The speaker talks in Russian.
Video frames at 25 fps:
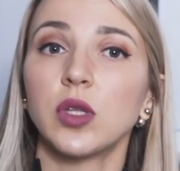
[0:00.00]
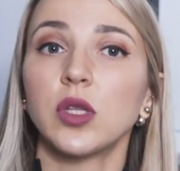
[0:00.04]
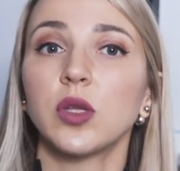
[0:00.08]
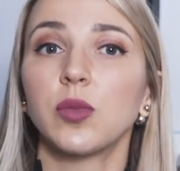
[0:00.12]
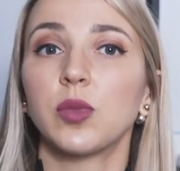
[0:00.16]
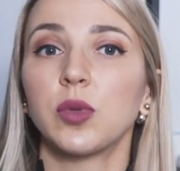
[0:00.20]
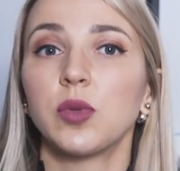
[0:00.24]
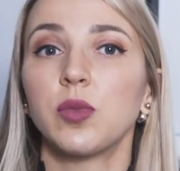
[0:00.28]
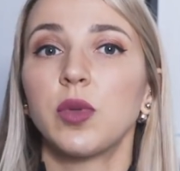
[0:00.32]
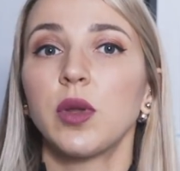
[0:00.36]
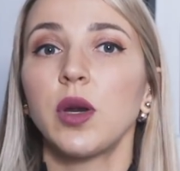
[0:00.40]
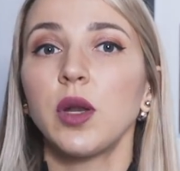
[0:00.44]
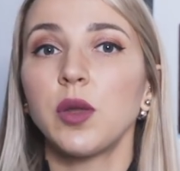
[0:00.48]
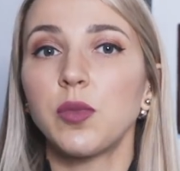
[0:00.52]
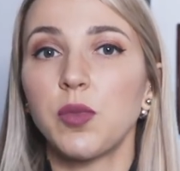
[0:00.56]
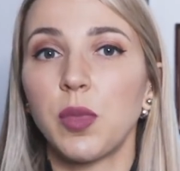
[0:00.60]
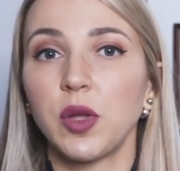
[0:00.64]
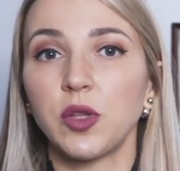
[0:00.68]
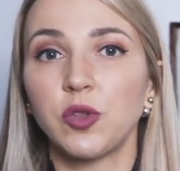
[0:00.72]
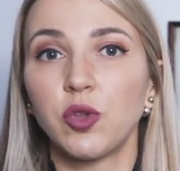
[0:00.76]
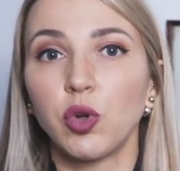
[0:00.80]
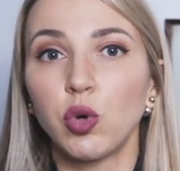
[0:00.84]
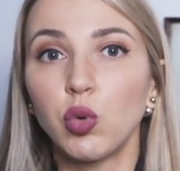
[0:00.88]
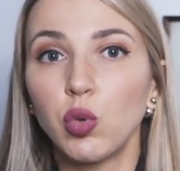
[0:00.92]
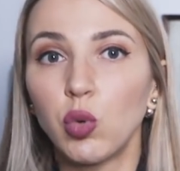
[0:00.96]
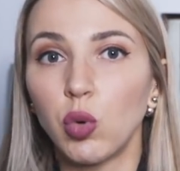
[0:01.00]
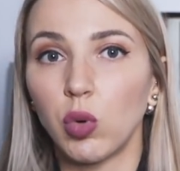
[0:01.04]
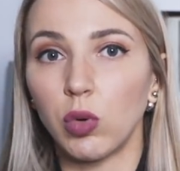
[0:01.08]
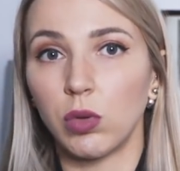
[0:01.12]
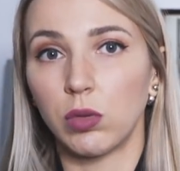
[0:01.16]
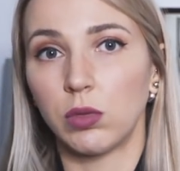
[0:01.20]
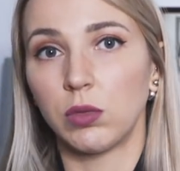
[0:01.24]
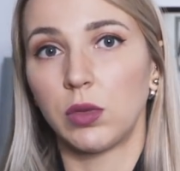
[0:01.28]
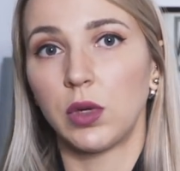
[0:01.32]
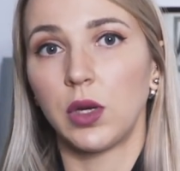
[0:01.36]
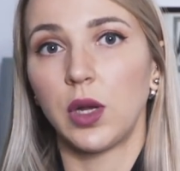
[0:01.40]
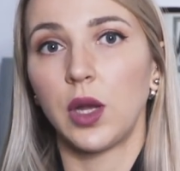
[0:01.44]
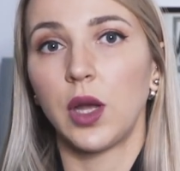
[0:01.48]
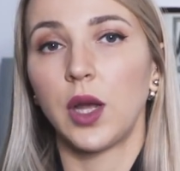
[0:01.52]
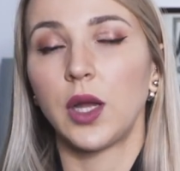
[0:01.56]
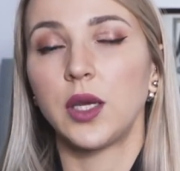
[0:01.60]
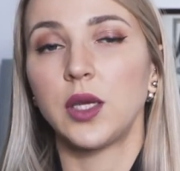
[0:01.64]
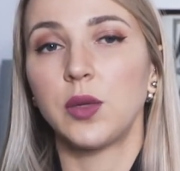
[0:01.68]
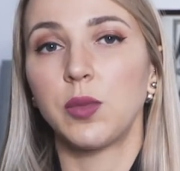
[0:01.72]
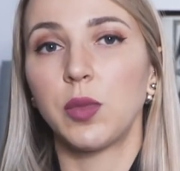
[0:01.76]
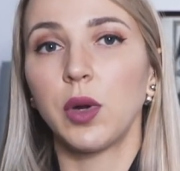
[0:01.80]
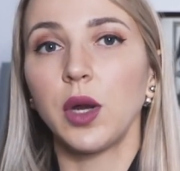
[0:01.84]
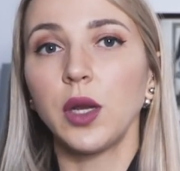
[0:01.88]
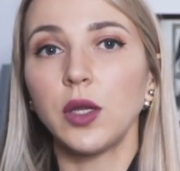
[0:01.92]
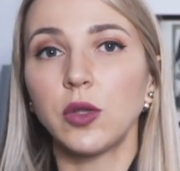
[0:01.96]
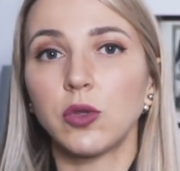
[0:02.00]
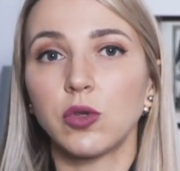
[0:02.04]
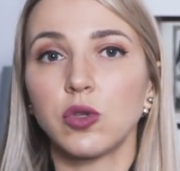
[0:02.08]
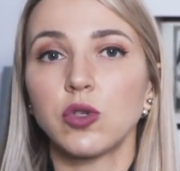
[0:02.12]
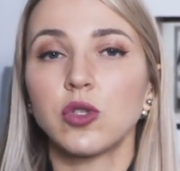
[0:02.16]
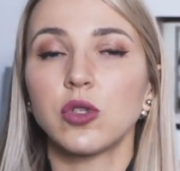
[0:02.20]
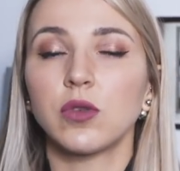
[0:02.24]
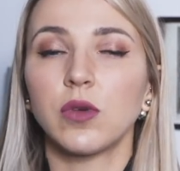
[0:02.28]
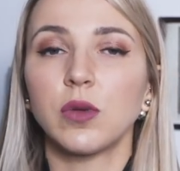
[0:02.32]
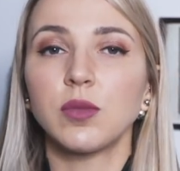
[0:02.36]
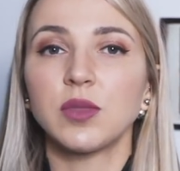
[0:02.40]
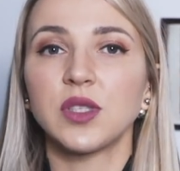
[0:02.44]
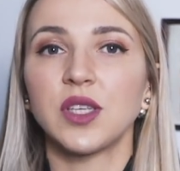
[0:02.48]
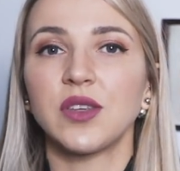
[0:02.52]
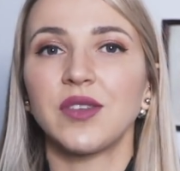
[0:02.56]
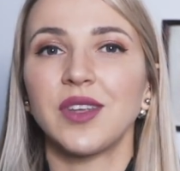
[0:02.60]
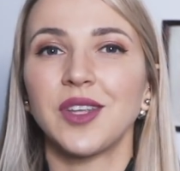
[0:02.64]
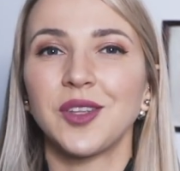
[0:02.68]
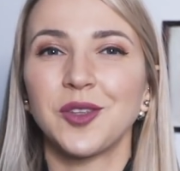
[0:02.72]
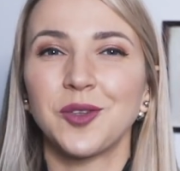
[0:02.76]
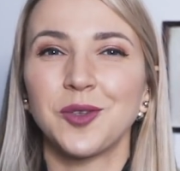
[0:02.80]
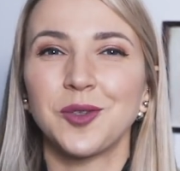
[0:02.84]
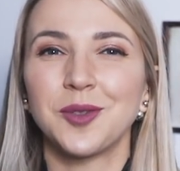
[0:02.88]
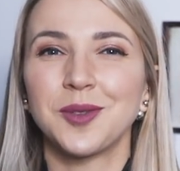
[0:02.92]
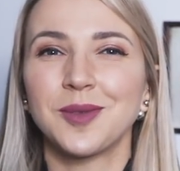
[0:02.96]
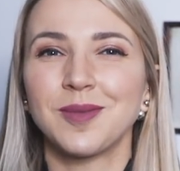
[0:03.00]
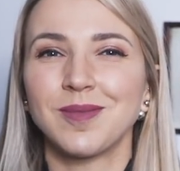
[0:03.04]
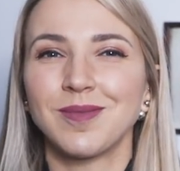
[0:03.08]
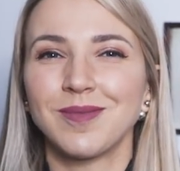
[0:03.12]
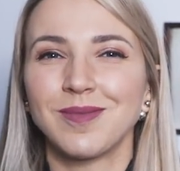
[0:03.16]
надо подбирать под руку, а не брать то, что вам советуют.